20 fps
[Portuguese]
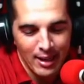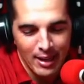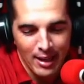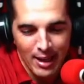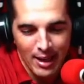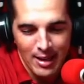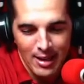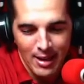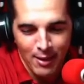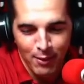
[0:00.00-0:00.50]

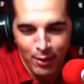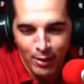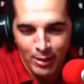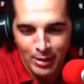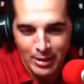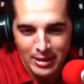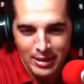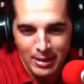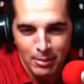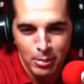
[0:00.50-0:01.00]
Aí ele
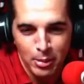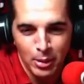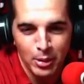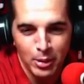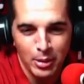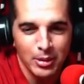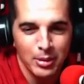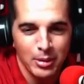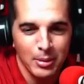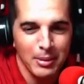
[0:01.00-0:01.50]
falou assim,
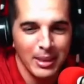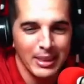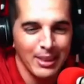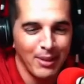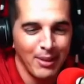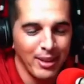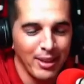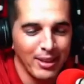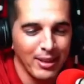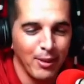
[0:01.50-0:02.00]
moço, como é que
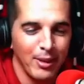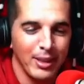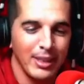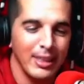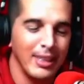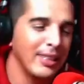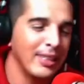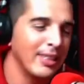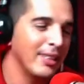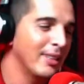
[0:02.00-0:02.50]
você fala? Eu falei,
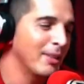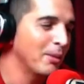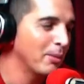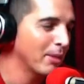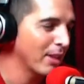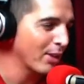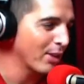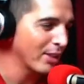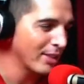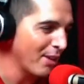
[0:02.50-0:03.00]
não,
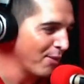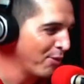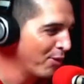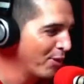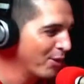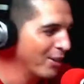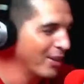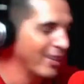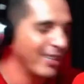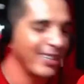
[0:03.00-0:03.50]
agora já
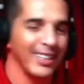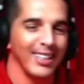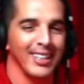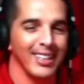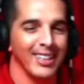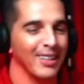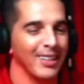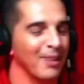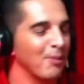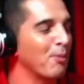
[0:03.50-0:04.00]
foi.
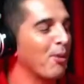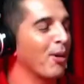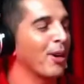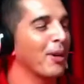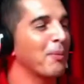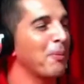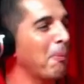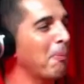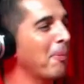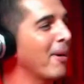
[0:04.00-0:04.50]

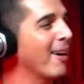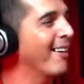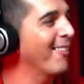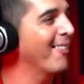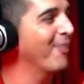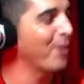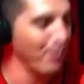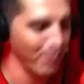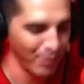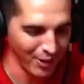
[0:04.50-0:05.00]
Bora pro pau,
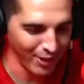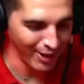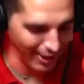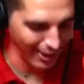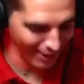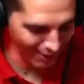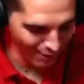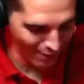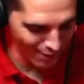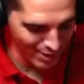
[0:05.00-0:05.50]
vamos ver o
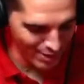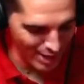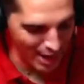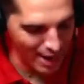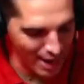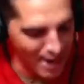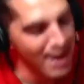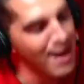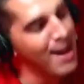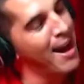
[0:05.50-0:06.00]
que vai
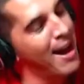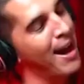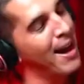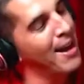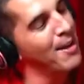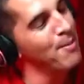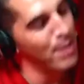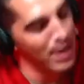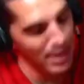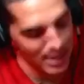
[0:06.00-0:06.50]
virar.
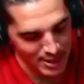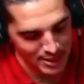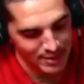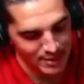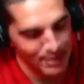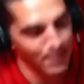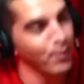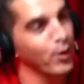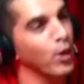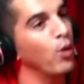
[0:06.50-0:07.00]
Aí
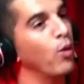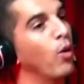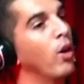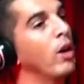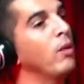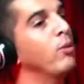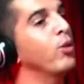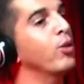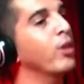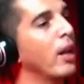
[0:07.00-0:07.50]
beleza, eu
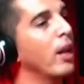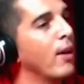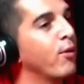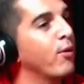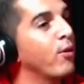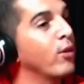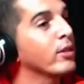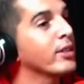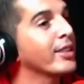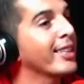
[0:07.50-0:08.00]
olho meu
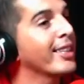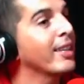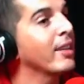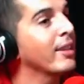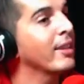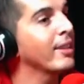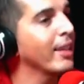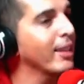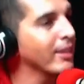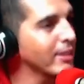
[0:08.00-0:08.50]
telefone,
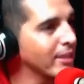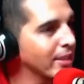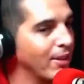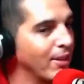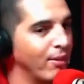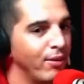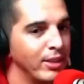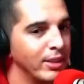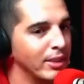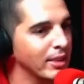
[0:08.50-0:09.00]

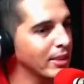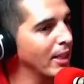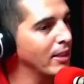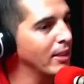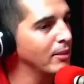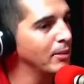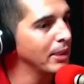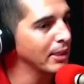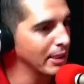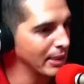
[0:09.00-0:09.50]

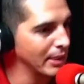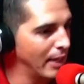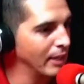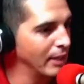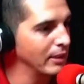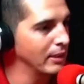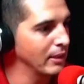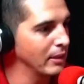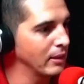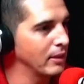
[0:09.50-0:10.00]
526
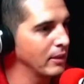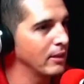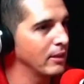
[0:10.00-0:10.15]
mensagens.